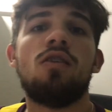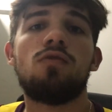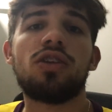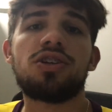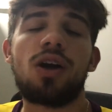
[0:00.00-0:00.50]

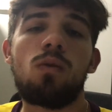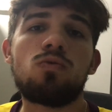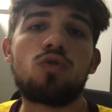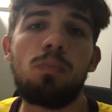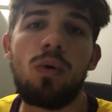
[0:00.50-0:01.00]
Vou deixar
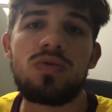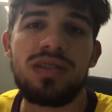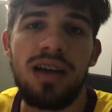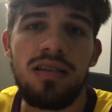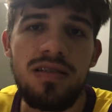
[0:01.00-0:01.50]
alguns
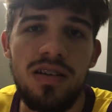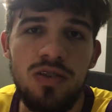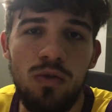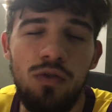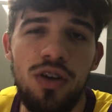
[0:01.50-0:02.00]
cupons na
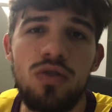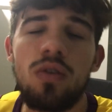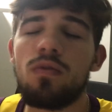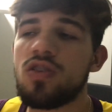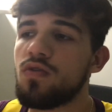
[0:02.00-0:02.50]
descrição do
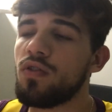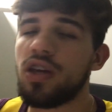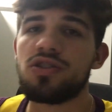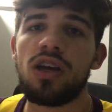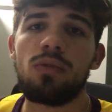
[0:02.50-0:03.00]
vídeo, vocês vão
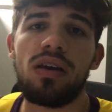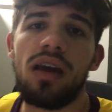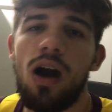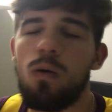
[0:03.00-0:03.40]
testando aí.